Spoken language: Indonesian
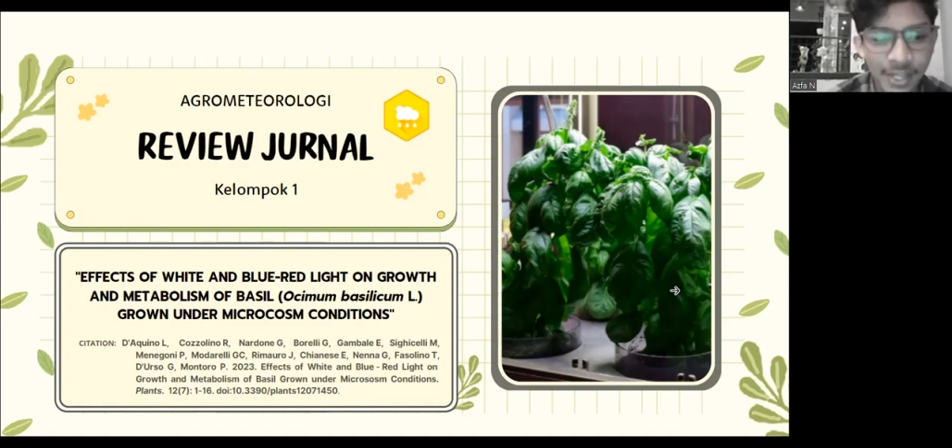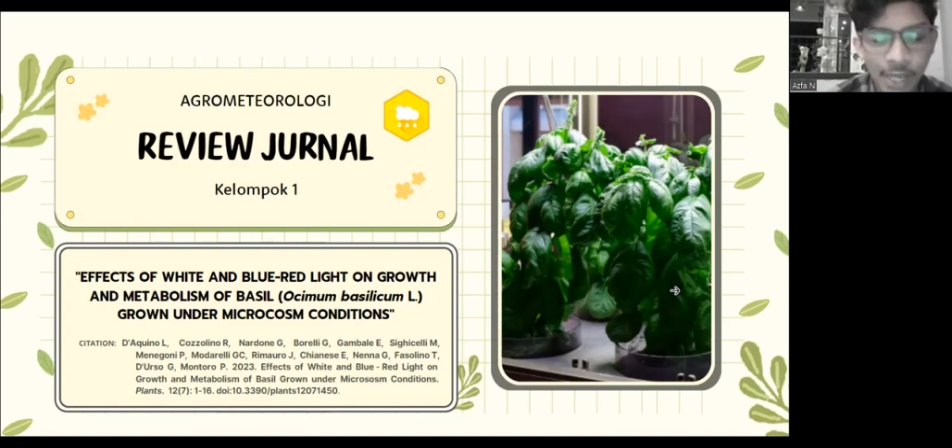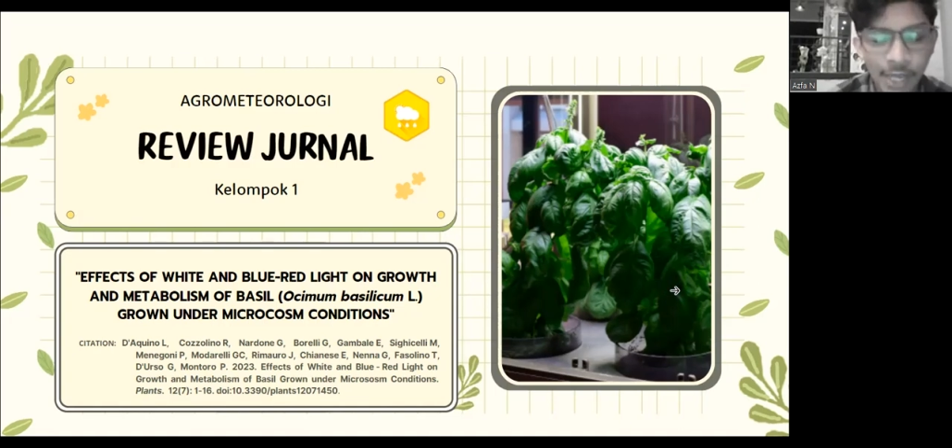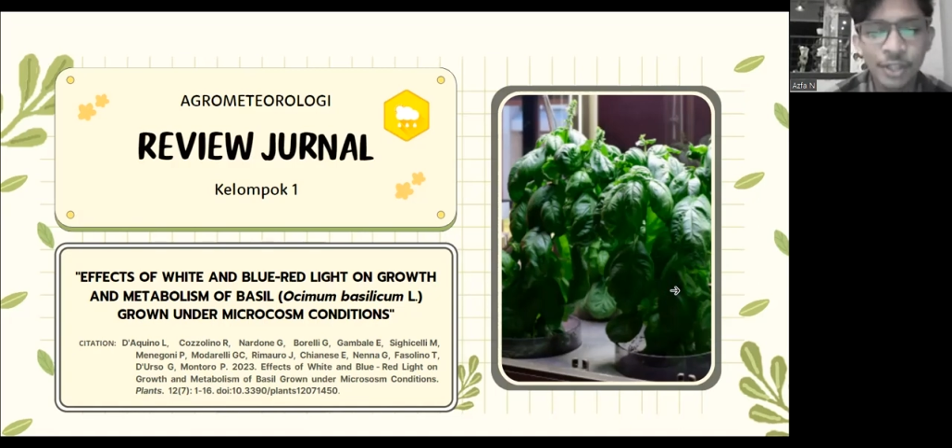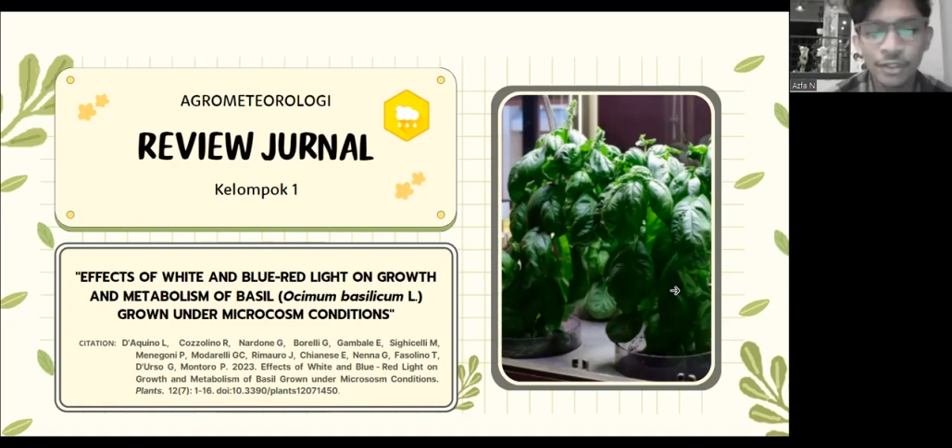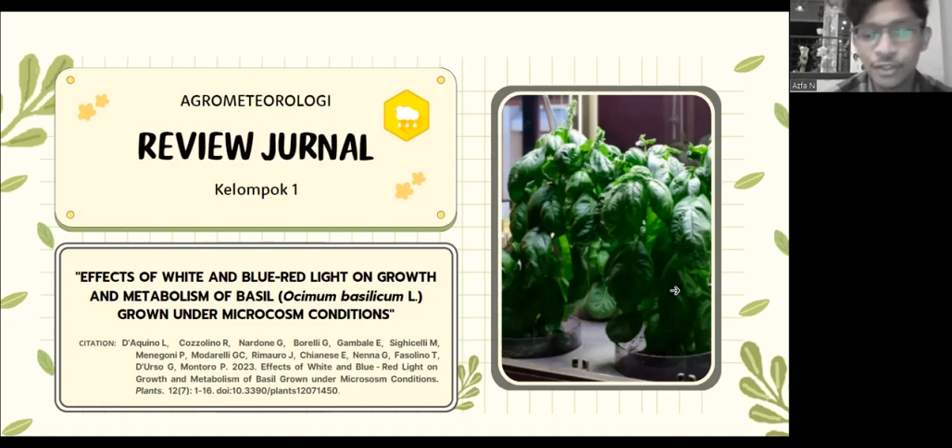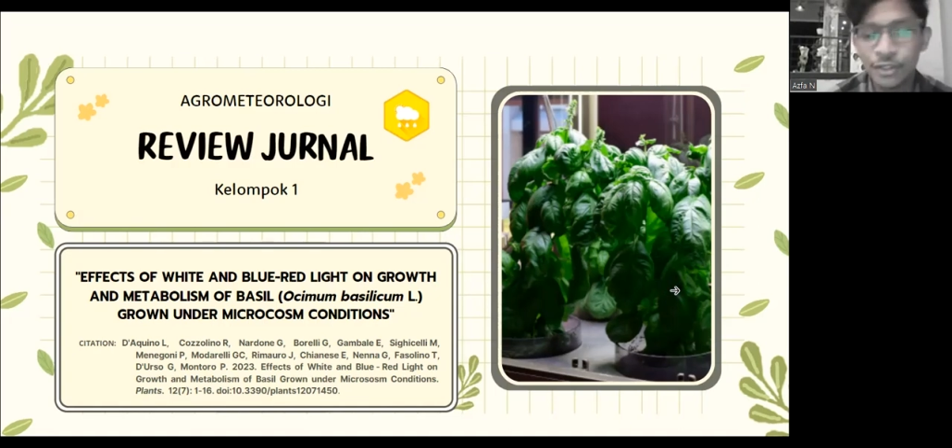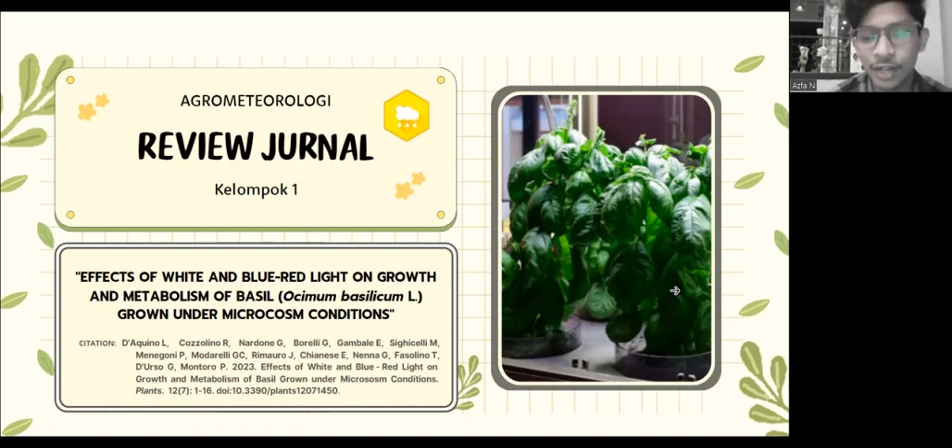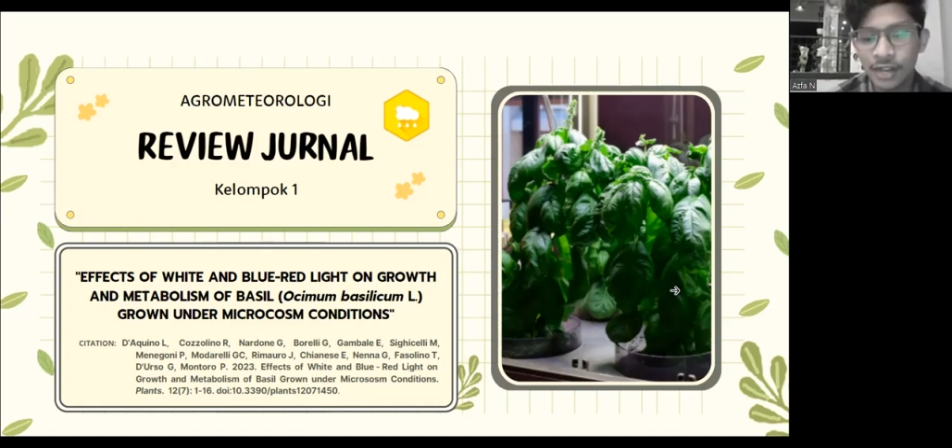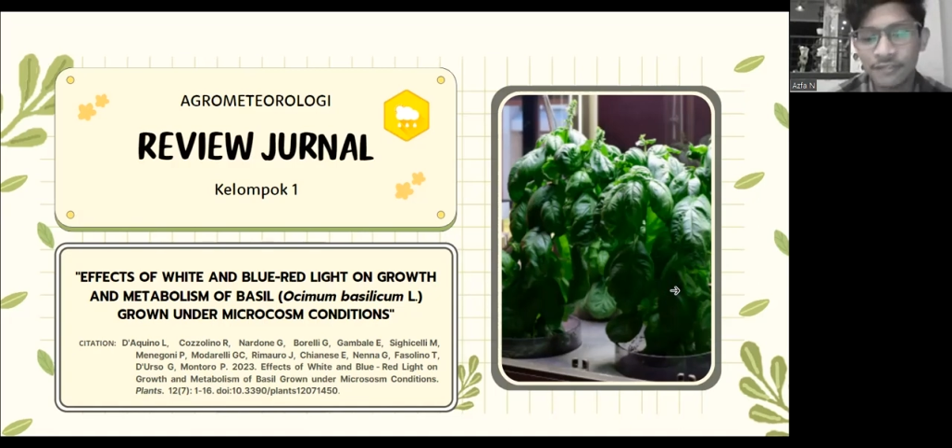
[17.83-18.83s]
yang
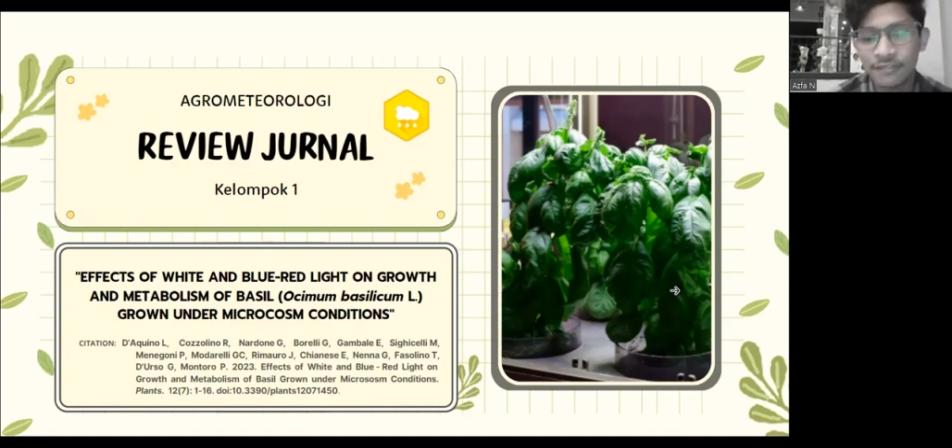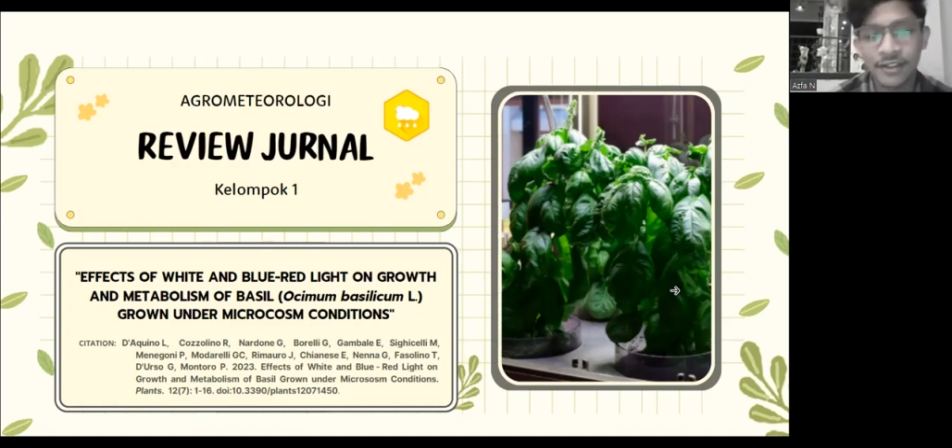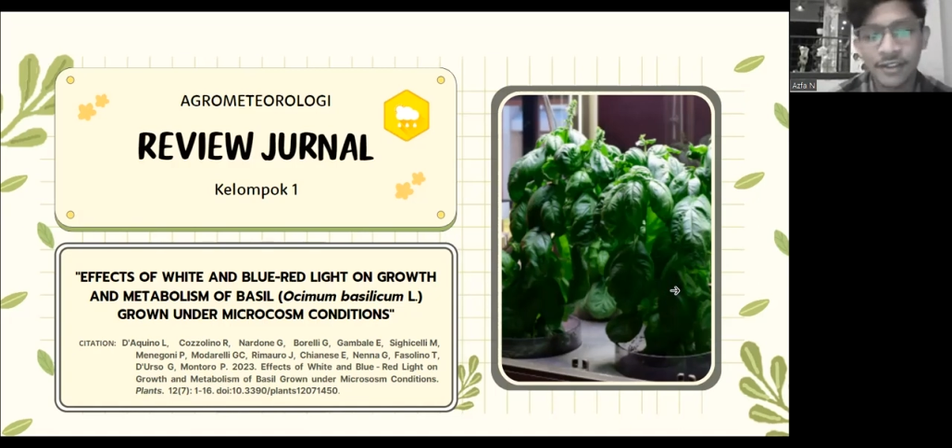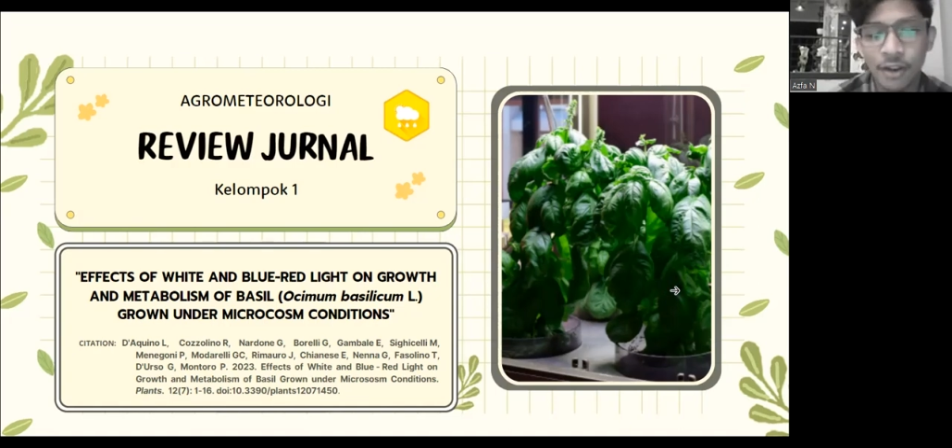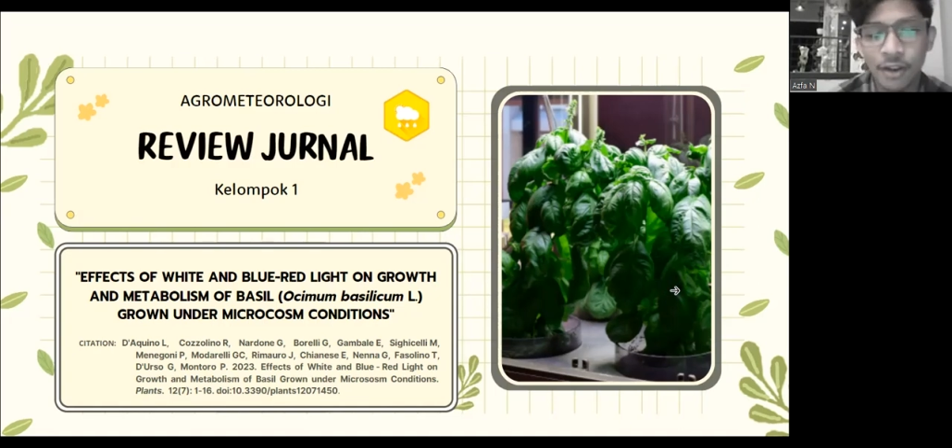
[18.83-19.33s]
berjudul Effect